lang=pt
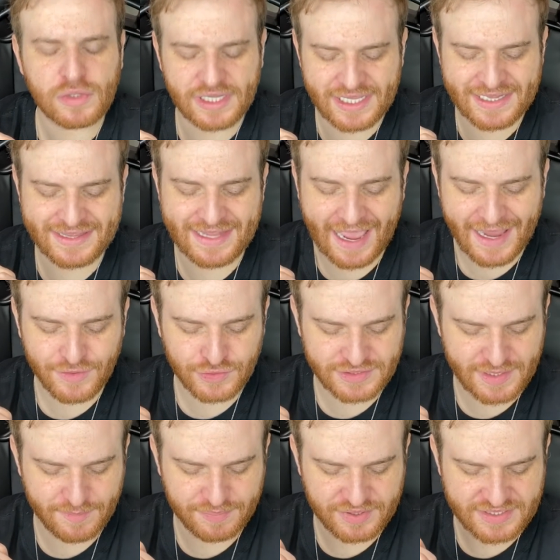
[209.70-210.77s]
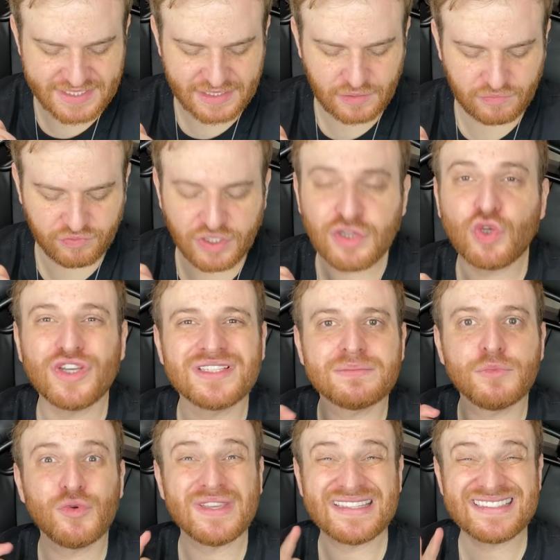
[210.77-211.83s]
lendário 100% foi em
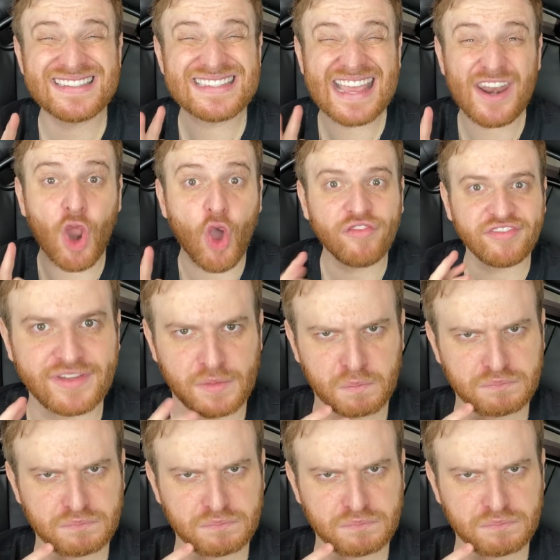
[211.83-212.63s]
2019.